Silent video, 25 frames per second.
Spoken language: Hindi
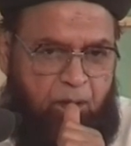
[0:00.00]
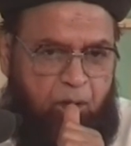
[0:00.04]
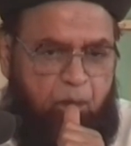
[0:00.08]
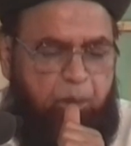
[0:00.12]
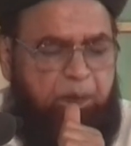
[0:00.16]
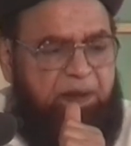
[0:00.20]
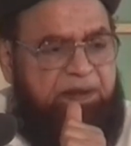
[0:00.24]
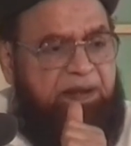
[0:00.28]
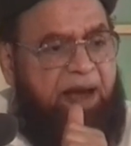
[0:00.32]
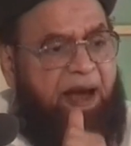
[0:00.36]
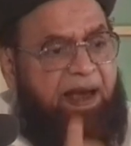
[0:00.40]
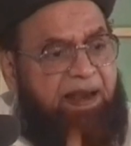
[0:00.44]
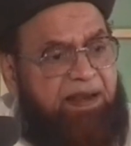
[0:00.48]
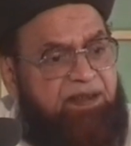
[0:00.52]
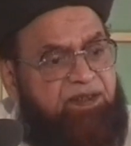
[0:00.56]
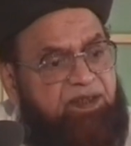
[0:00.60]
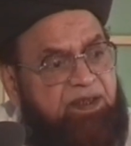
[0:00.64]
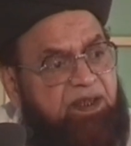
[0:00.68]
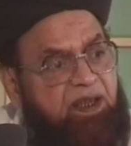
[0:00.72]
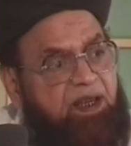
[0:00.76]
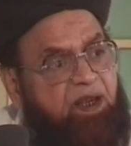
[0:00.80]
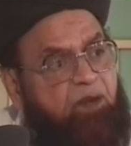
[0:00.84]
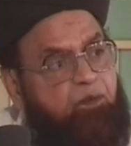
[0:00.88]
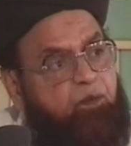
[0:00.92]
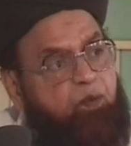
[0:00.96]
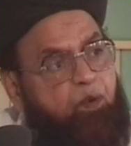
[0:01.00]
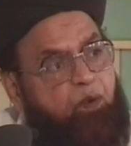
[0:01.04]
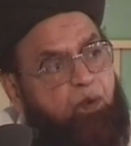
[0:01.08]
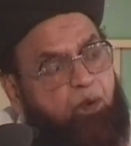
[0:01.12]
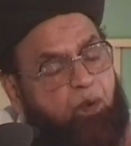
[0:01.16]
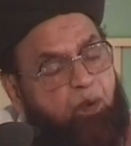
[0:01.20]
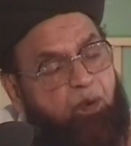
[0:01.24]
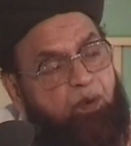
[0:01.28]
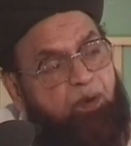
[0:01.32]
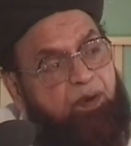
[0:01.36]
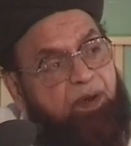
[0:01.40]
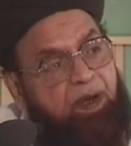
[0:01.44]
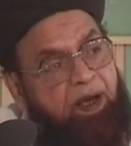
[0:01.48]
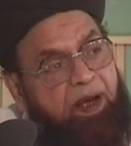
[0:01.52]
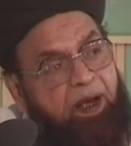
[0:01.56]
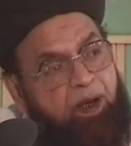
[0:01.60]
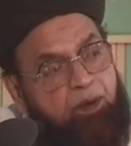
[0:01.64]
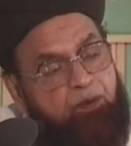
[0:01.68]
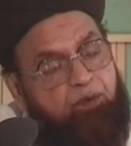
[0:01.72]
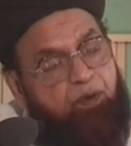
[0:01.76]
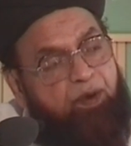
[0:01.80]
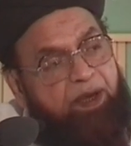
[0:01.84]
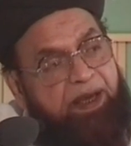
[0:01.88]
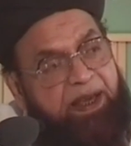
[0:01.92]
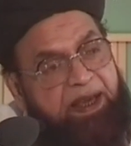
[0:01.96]
बजाय इसके कि वो लोग
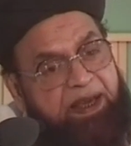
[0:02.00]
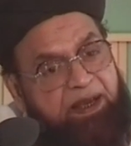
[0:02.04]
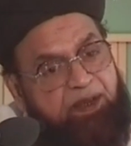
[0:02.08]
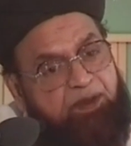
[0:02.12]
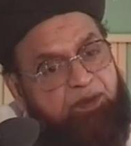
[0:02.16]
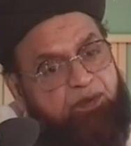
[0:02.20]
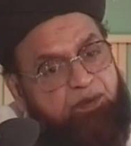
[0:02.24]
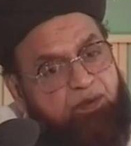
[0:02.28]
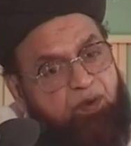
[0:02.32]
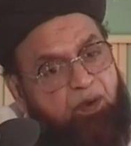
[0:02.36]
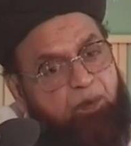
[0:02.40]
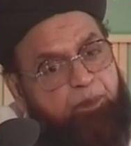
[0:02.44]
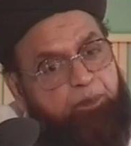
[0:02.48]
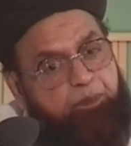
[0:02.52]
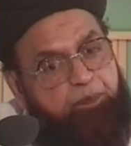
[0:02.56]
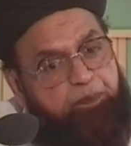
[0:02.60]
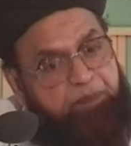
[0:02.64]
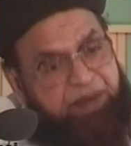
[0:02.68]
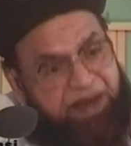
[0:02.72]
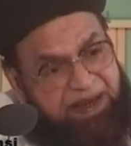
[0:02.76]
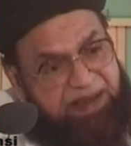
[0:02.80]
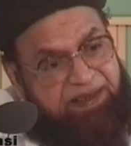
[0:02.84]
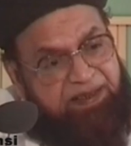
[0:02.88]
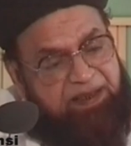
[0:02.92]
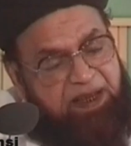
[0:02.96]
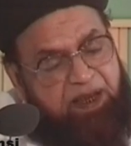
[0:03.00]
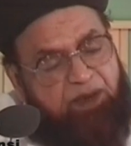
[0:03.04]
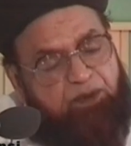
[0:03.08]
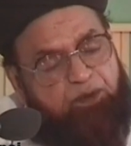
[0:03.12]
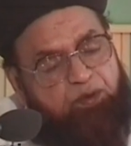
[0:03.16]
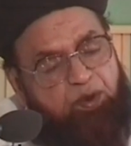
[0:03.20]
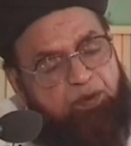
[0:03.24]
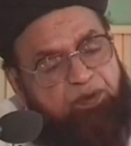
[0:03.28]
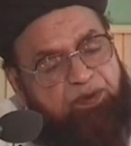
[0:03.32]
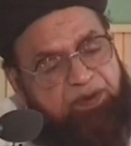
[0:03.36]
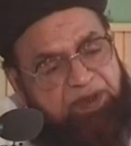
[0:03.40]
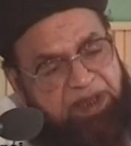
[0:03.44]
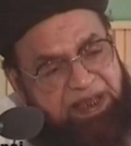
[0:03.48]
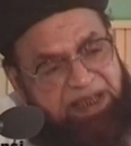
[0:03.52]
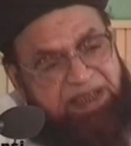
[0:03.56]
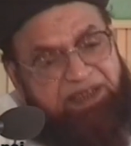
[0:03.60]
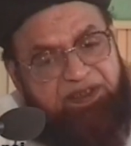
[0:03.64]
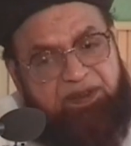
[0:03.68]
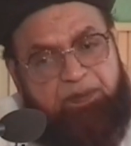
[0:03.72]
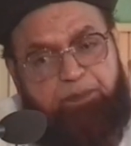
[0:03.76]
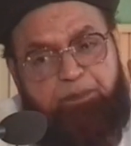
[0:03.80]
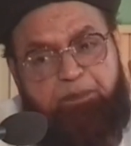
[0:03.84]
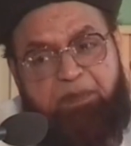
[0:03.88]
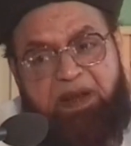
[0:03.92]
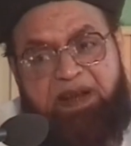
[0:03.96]
जो 120
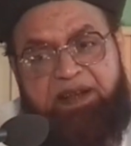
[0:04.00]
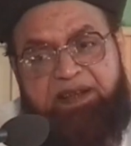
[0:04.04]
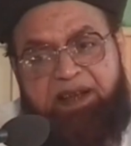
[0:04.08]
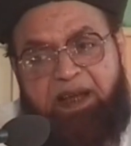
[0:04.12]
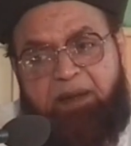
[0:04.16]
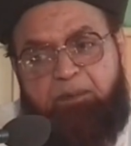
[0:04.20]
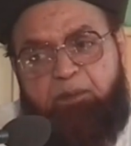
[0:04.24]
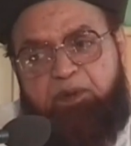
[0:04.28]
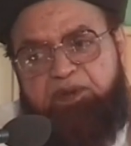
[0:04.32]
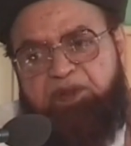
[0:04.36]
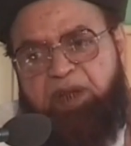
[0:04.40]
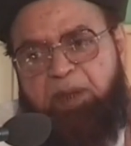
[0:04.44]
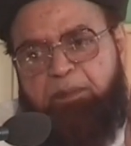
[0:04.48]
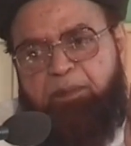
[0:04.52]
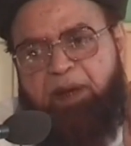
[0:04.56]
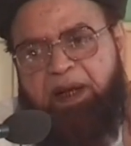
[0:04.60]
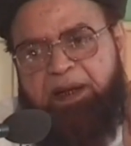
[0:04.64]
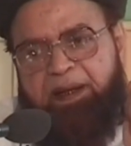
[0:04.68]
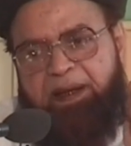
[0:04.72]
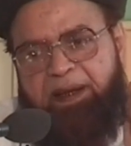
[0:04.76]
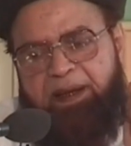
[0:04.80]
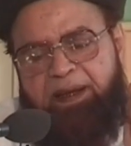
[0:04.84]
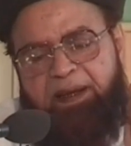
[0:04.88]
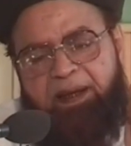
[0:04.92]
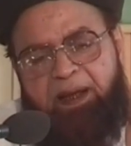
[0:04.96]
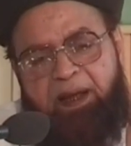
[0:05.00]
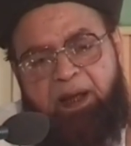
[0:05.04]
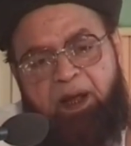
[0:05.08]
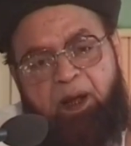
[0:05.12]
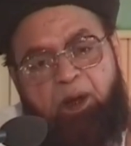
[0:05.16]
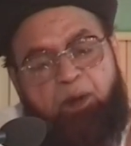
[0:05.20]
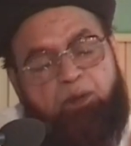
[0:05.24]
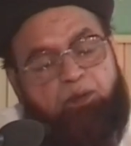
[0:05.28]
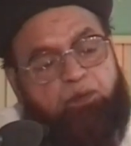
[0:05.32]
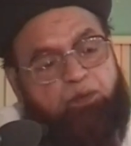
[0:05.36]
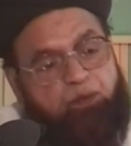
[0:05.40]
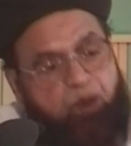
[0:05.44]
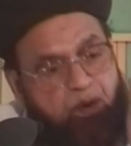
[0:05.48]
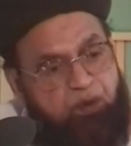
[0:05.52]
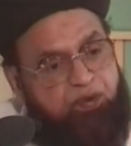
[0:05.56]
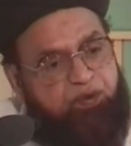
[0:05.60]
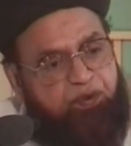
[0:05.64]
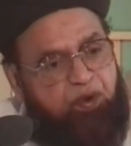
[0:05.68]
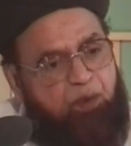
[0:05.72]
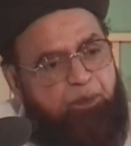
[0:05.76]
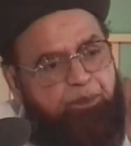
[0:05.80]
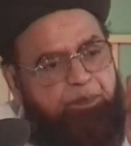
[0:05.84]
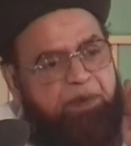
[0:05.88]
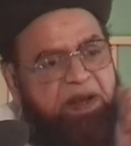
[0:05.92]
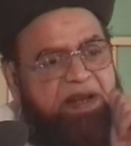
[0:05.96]
130 मिलियन मुसलमान हैं
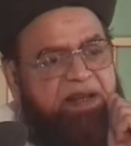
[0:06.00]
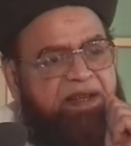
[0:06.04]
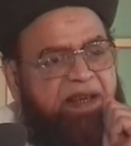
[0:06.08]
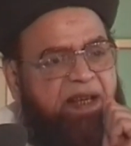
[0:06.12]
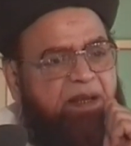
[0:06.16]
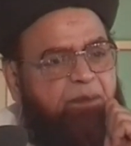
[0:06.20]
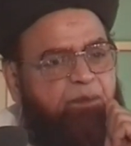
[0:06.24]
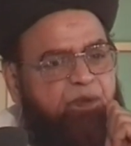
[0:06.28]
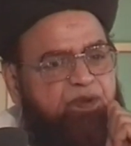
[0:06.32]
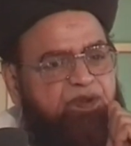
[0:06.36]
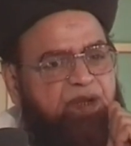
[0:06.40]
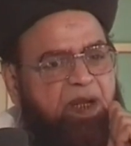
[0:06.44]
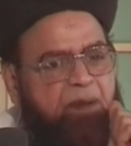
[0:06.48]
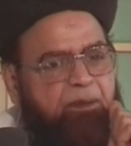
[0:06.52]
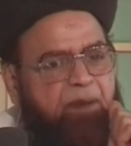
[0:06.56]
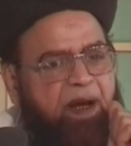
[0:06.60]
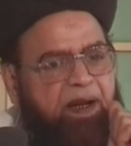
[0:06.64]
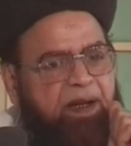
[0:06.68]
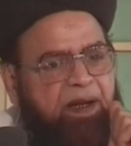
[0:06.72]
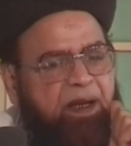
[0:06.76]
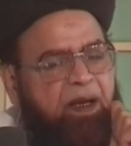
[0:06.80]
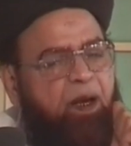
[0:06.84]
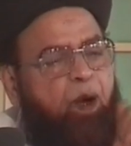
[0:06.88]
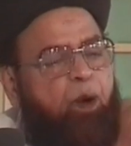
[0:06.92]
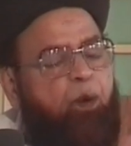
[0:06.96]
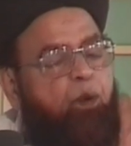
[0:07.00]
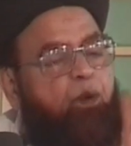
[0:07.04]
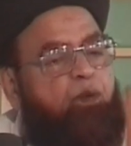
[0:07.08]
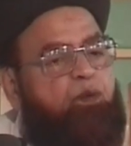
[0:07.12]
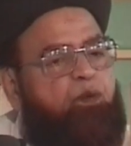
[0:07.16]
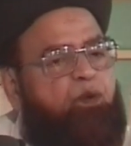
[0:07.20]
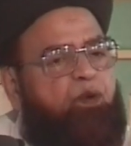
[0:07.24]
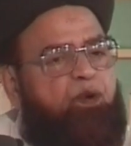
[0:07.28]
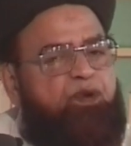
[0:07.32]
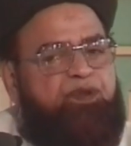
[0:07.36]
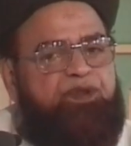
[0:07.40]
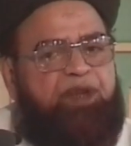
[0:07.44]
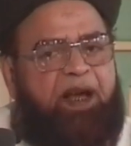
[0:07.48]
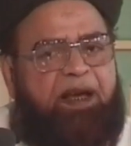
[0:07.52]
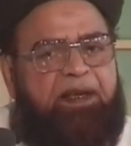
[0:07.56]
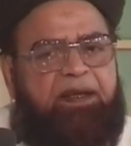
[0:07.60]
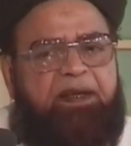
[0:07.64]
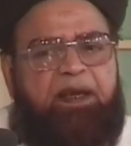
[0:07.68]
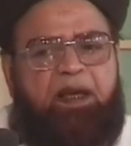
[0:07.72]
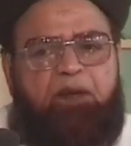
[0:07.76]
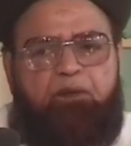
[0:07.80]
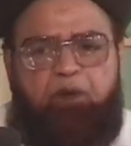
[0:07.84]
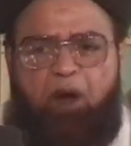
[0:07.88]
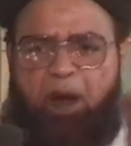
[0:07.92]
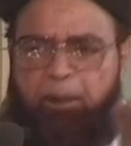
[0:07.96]
200 मिलियन मुसलमान हैं उनको चाहिए
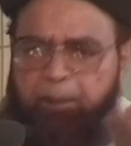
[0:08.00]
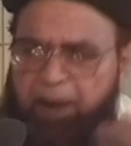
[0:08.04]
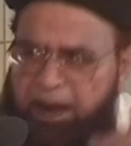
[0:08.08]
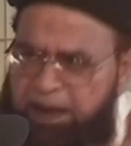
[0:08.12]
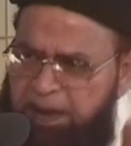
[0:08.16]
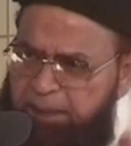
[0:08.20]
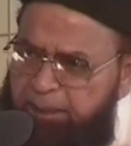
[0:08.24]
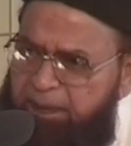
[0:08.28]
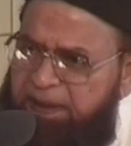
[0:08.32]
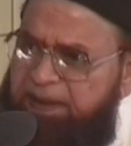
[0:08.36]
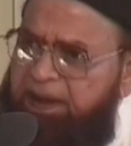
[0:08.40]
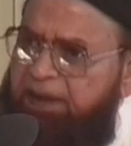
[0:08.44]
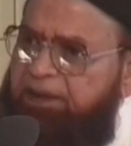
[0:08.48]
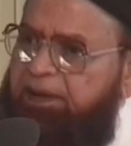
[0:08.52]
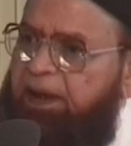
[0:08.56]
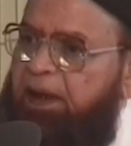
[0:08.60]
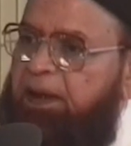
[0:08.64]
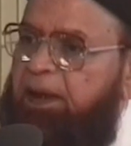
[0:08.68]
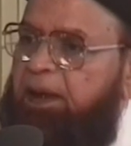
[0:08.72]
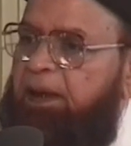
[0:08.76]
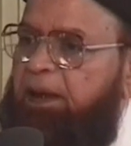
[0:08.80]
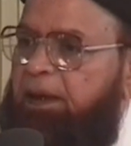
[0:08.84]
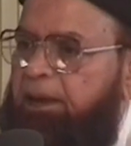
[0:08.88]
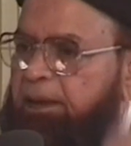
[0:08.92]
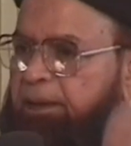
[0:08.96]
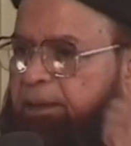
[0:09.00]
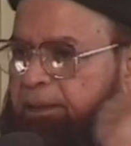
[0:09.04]
कि वो हमारी मदद करें